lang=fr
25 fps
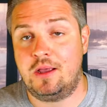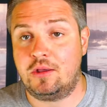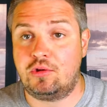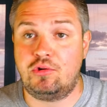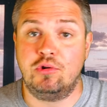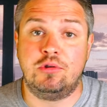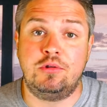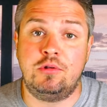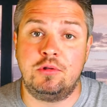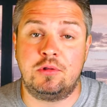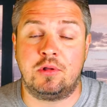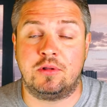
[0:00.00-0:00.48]

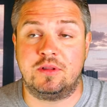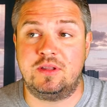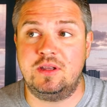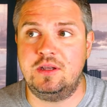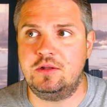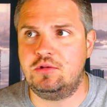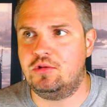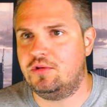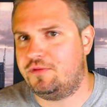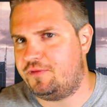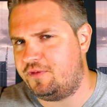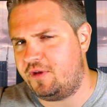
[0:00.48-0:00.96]
que de
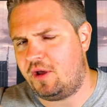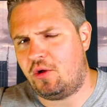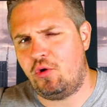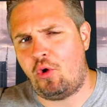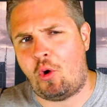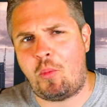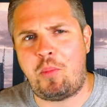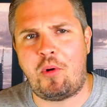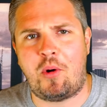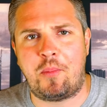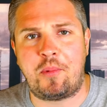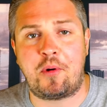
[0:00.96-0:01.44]
tenter de faire
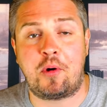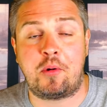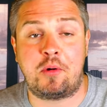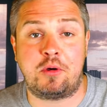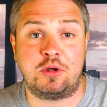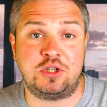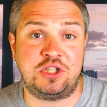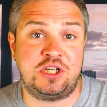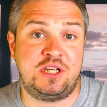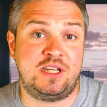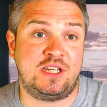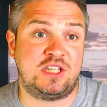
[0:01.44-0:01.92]
leurs propres
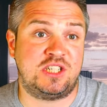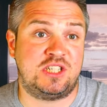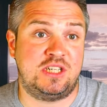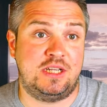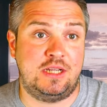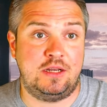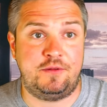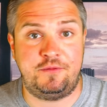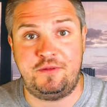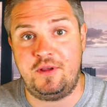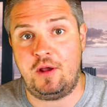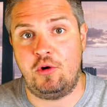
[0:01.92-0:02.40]
recherches
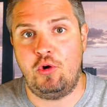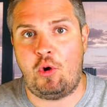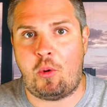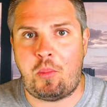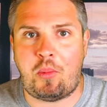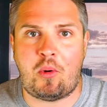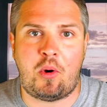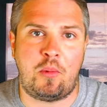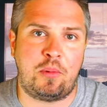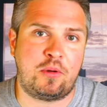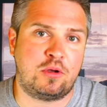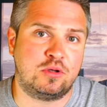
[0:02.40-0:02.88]
et de faire leurs
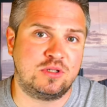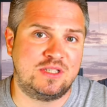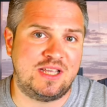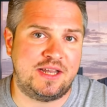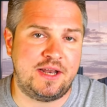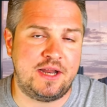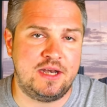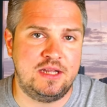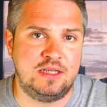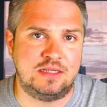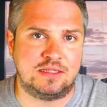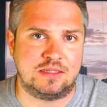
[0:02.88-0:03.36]
propres
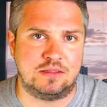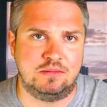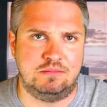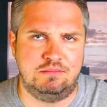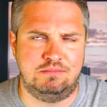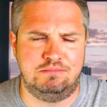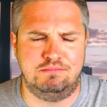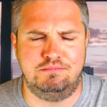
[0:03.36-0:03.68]
analyses.